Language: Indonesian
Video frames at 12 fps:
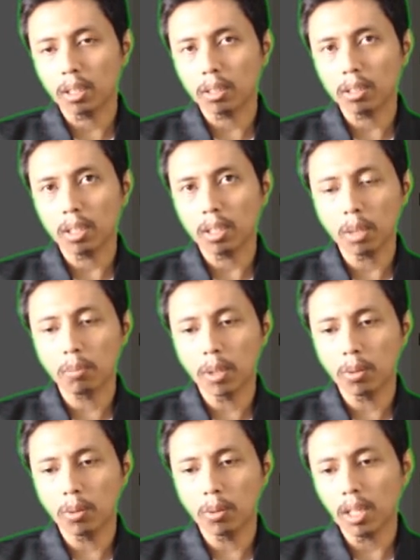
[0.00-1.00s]
titik
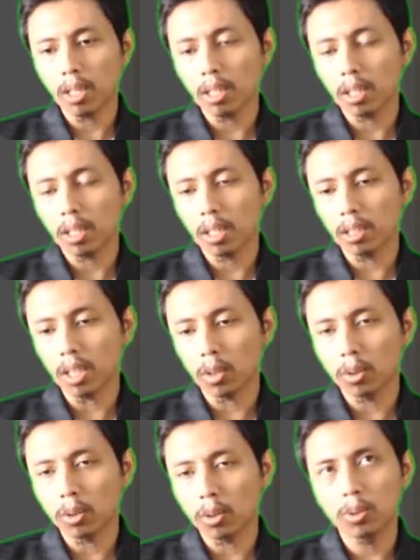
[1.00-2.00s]
beku ya karena
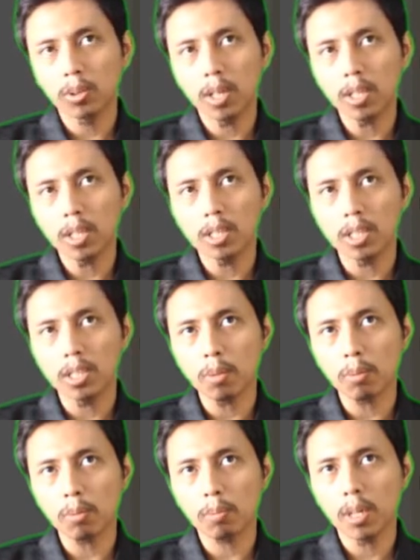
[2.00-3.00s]
Saturnus juga
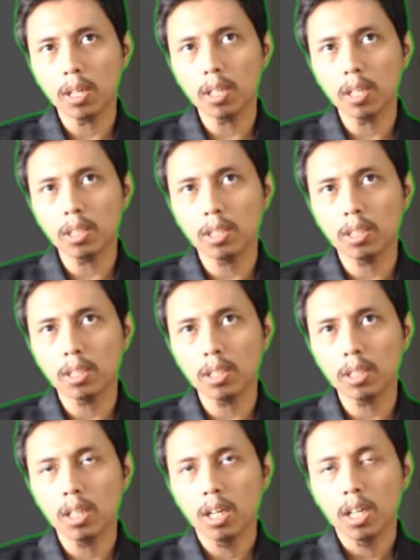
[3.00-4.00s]
cincinnya merupakan
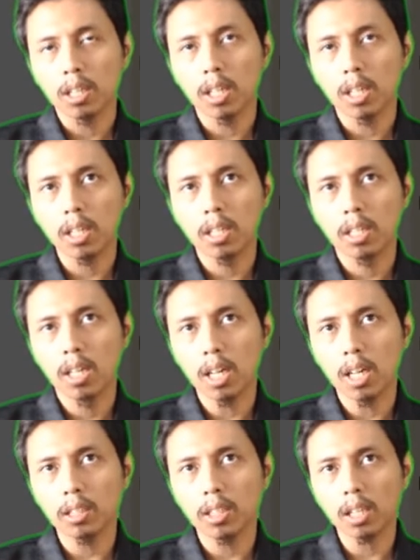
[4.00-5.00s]
cincin dari
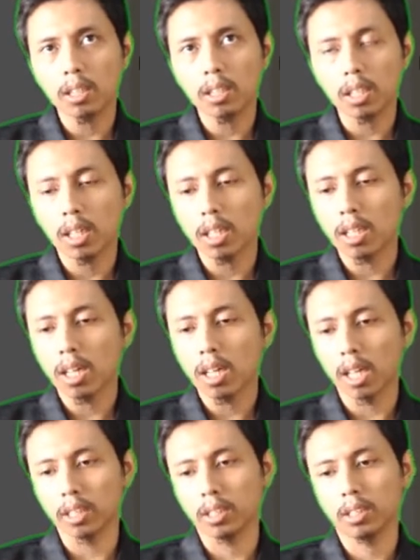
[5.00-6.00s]
gas yang terdiri dari
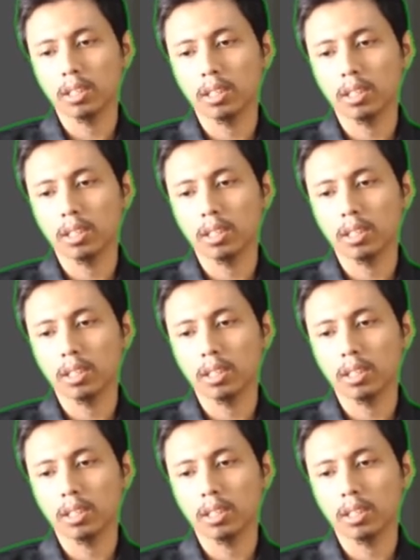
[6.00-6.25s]
es